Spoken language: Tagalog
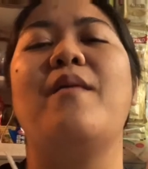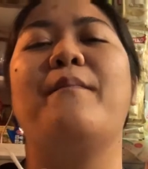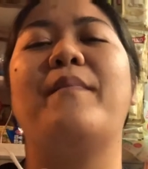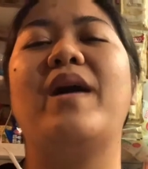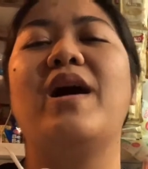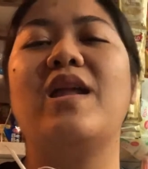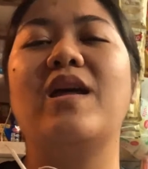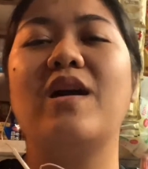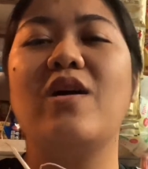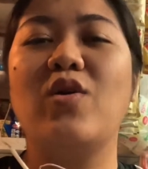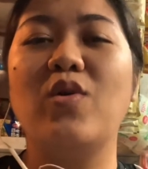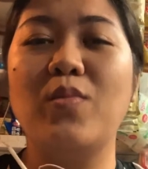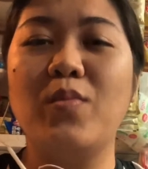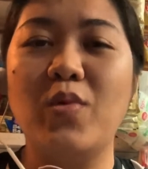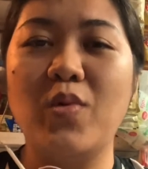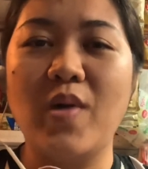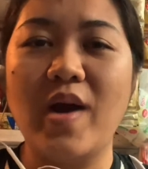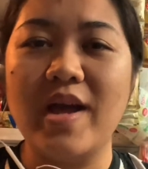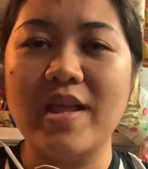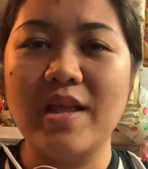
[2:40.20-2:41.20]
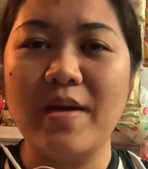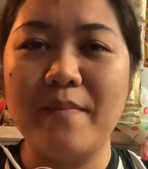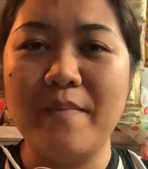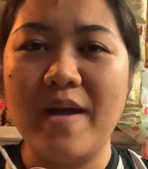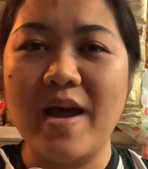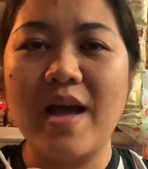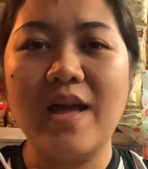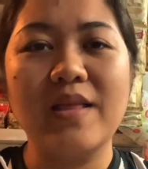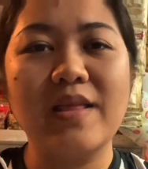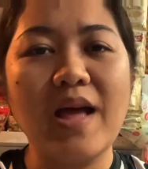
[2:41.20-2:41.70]
para kumuha
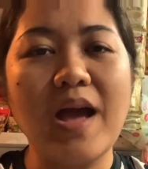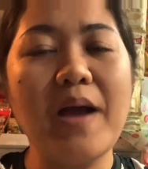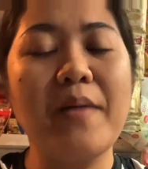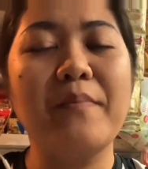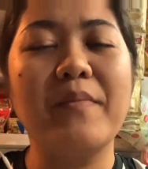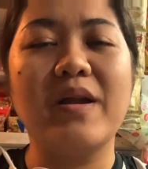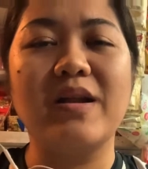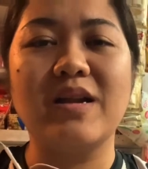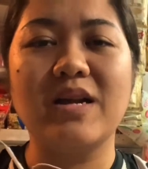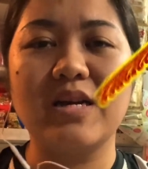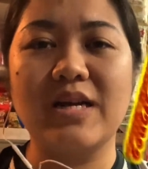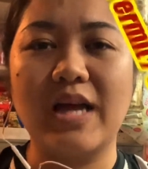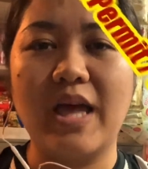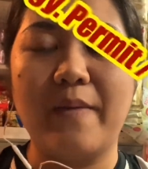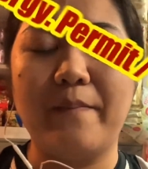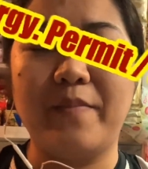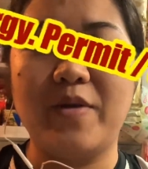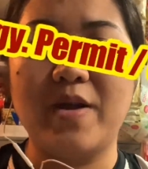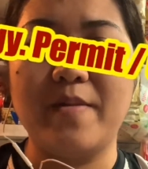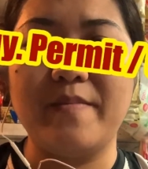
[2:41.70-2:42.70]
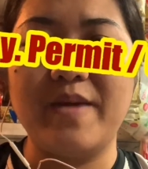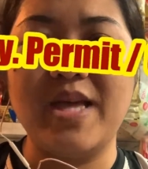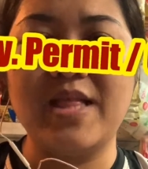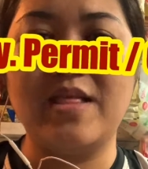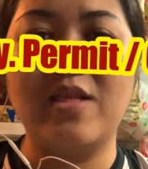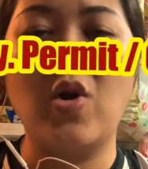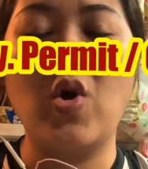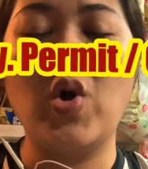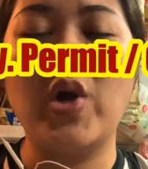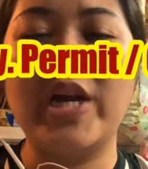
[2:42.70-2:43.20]
naman ng barangay permit
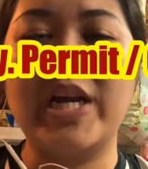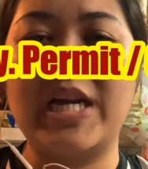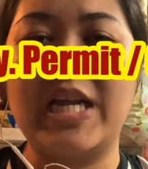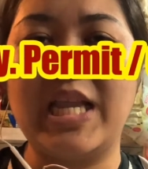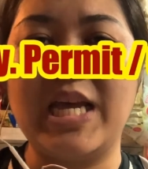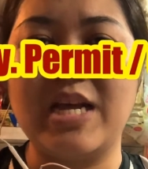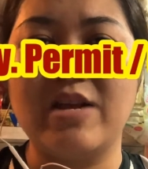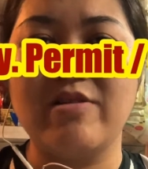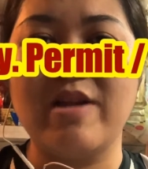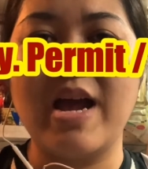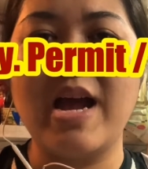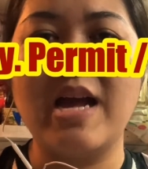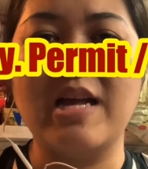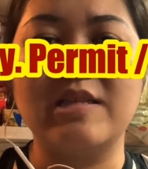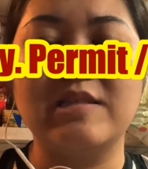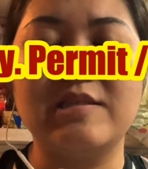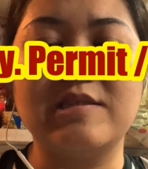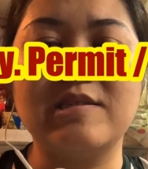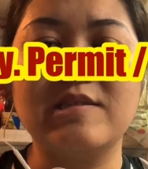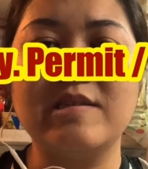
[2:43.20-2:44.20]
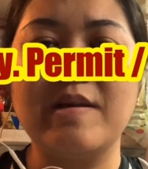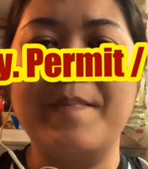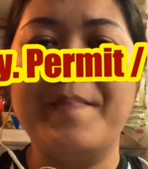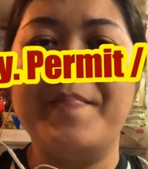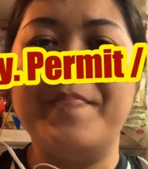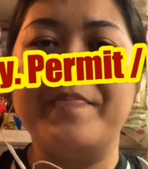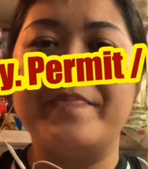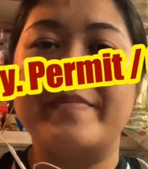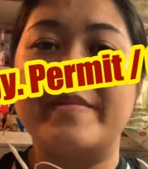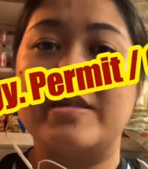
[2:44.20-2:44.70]
or clearance.
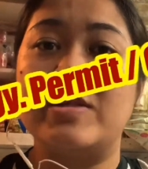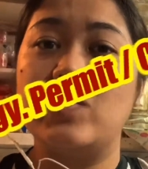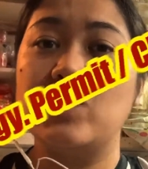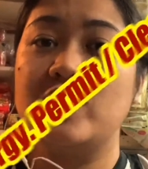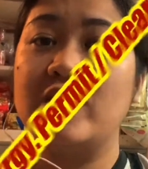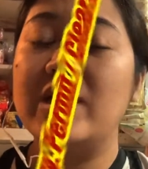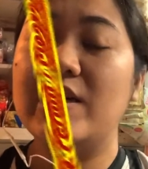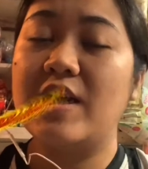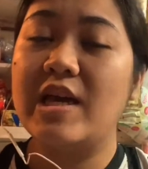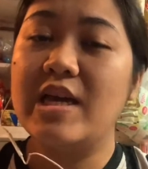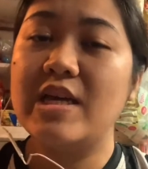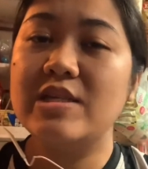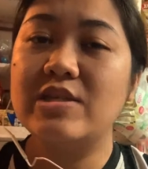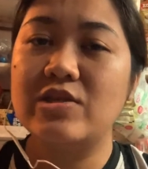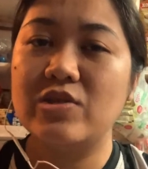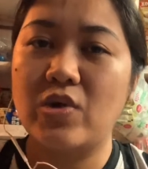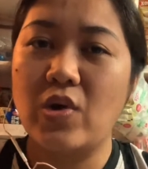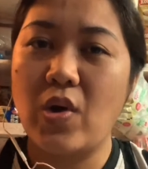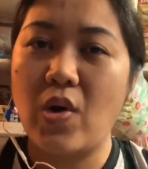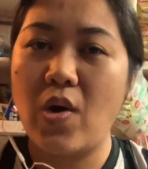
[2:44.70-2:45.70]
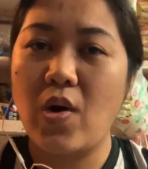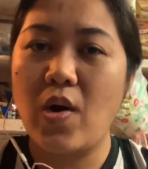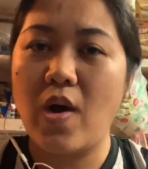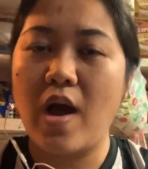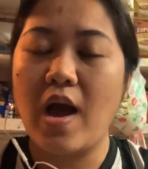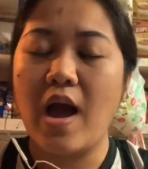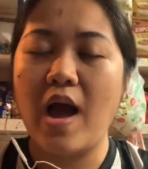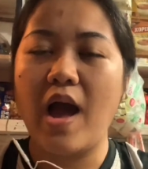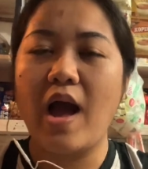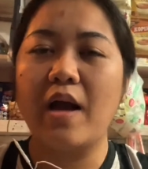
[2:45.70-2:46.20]
So sa case ko,
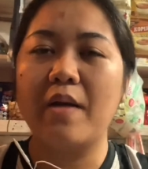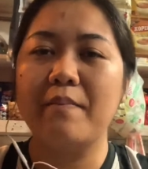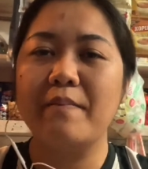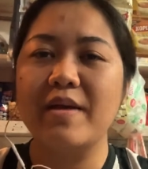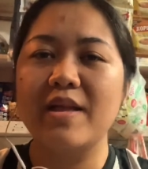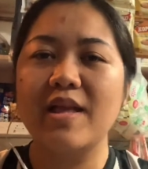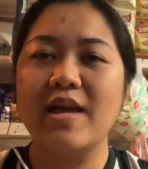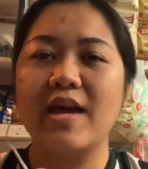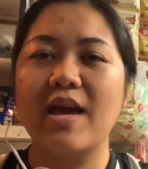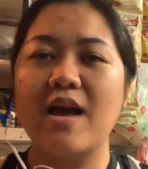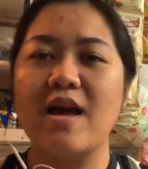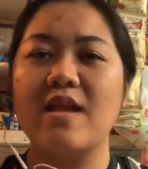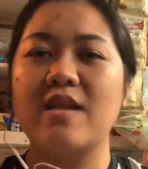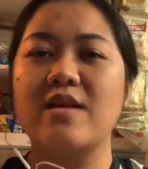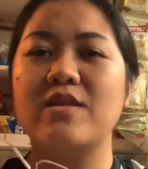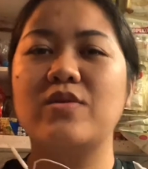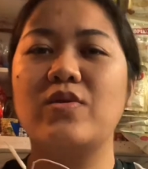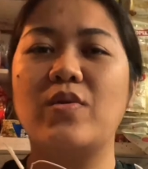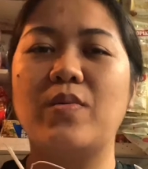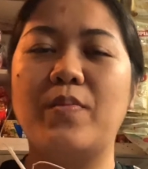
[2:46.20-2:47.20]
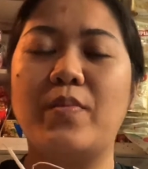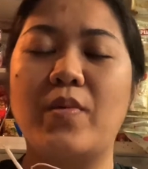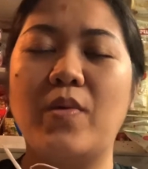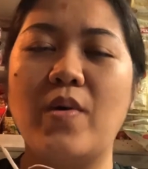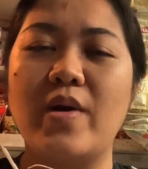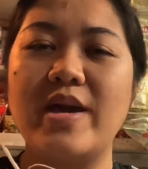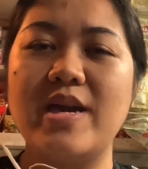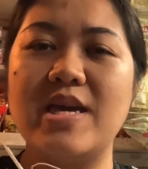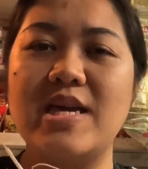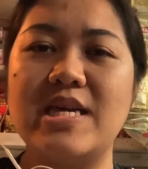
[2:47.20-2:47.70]
ang binayaran ko po
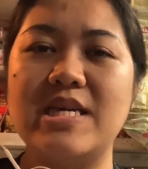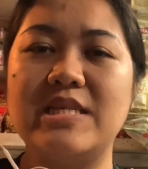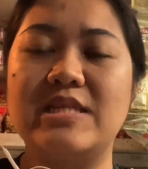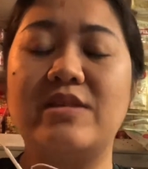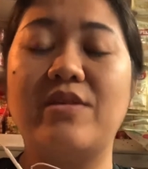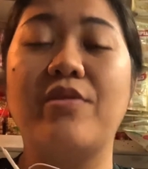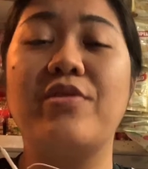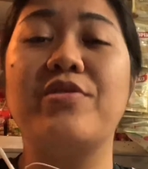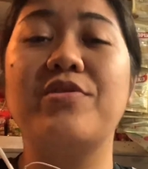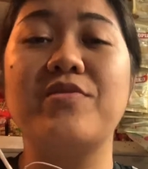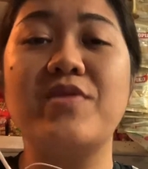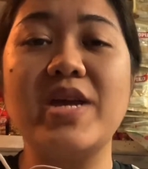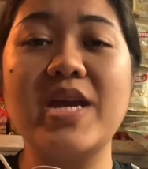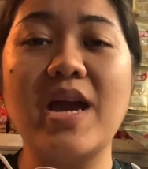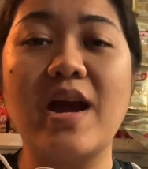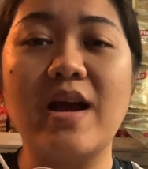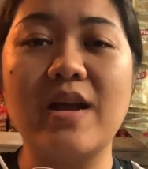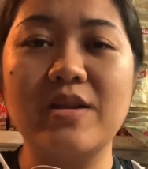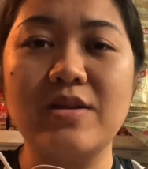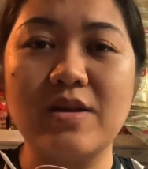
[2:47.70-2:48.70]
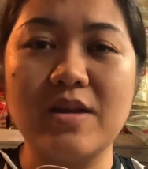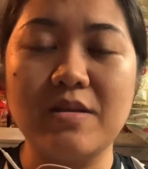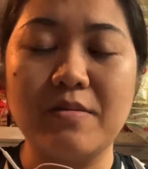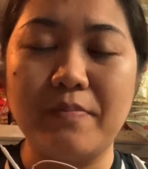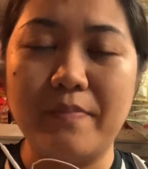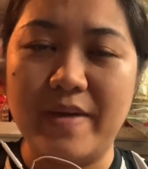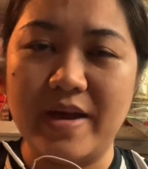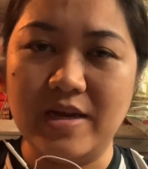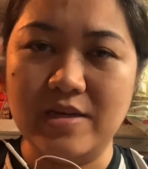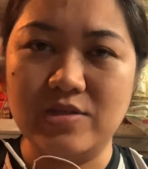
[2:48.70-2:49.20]
is 300
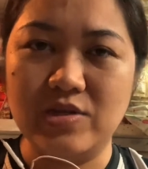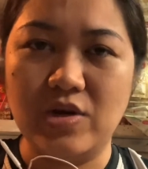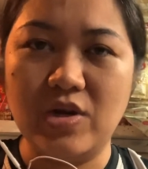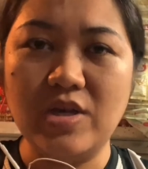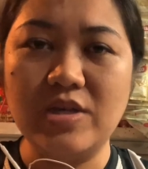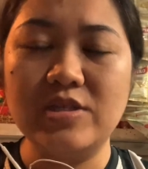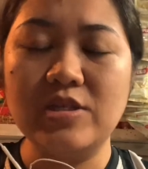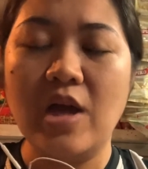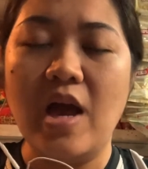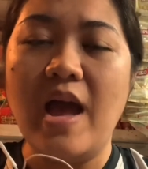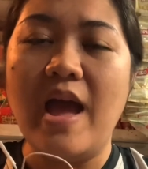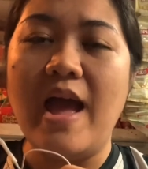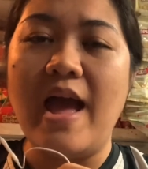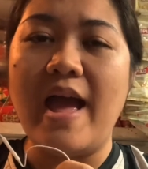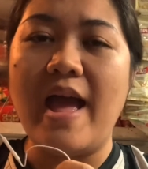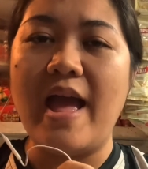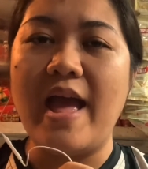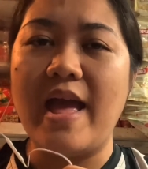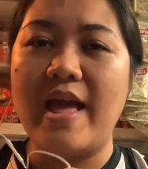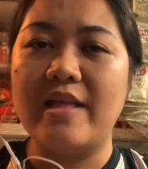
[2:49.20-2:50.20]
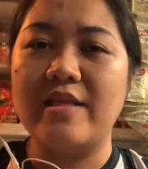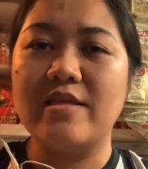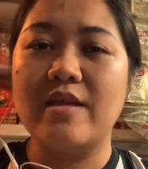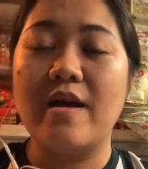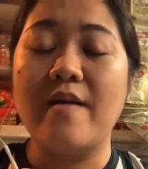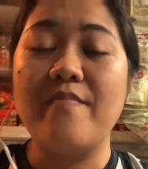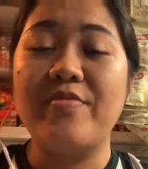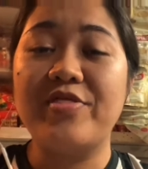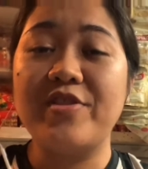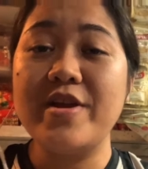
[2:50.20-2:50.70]
pesos and
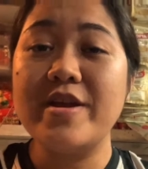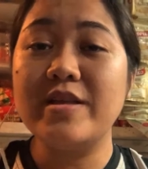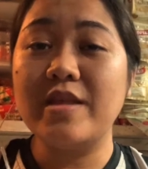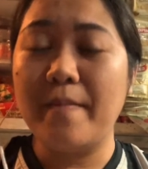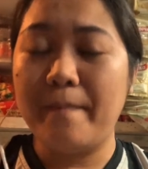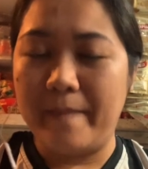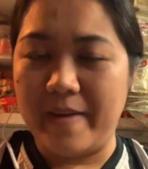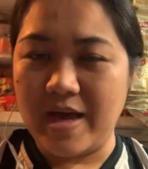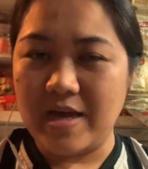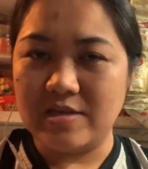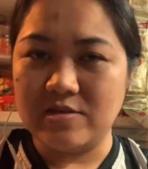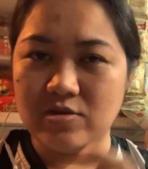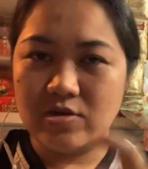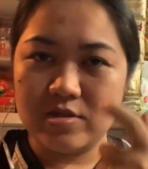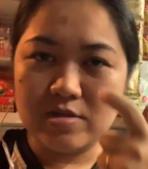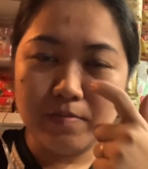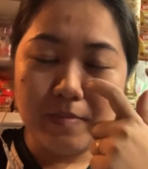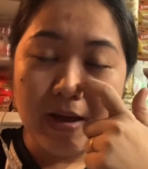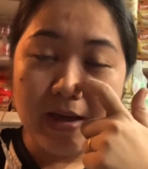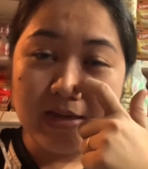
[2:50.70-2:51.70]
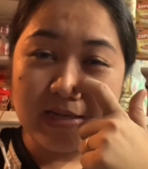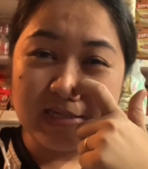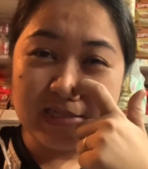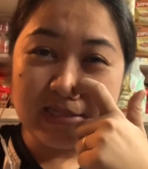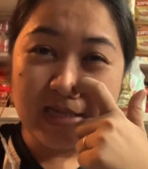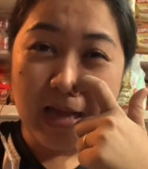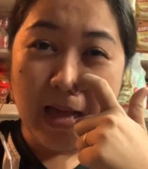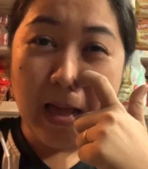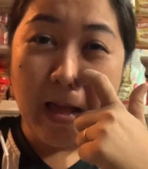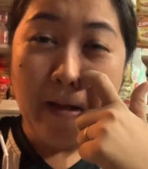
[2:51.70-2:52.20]
30 pesos para
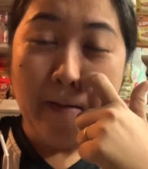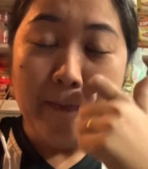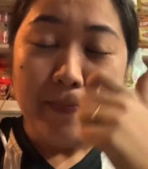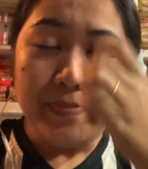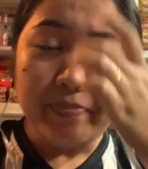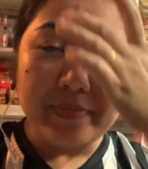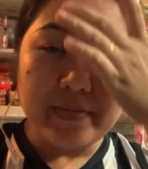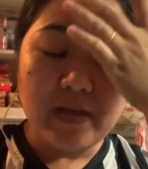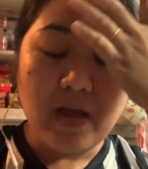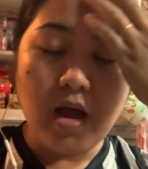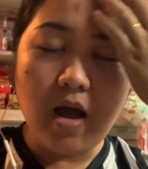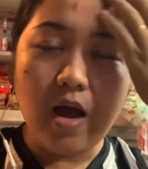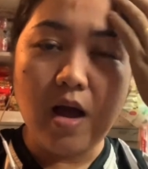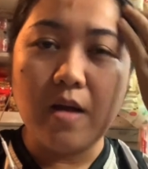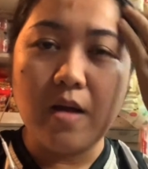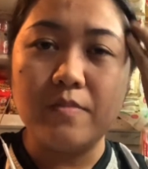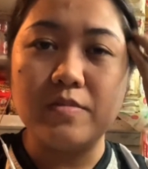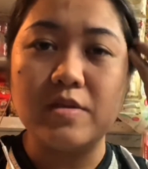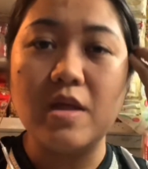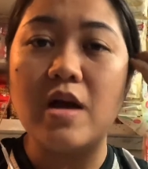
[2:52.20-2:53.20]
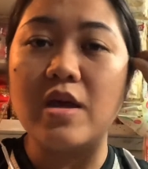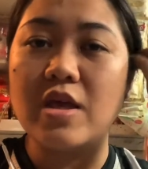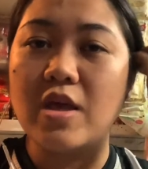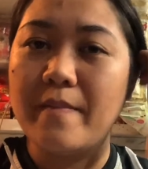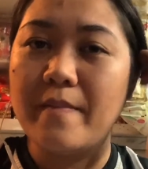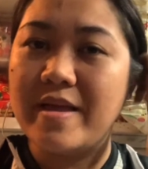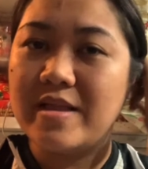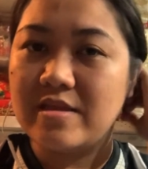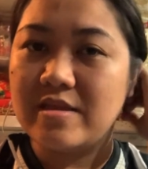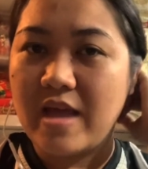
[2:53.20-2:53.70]
sa um,
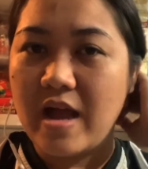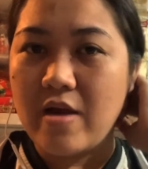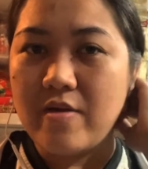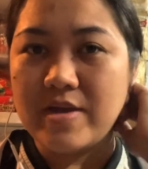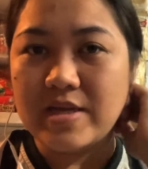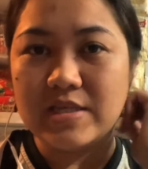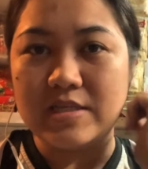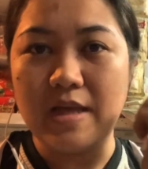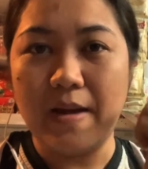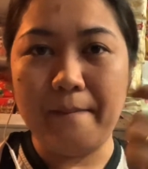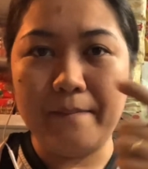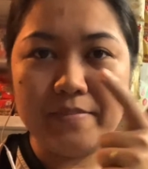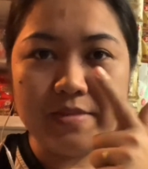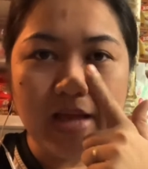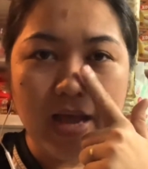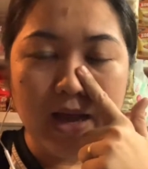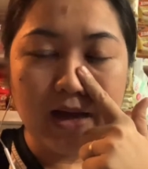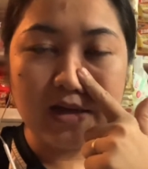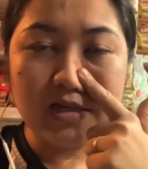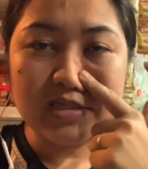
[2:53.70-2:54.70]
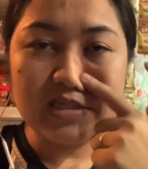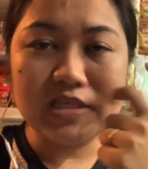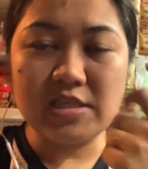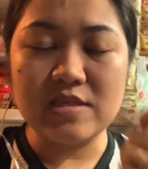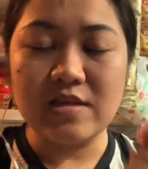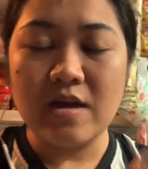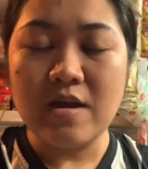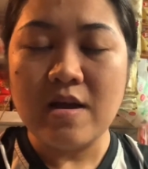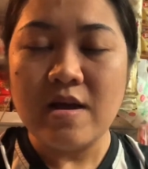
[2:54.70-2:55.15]
documentary stamp tax.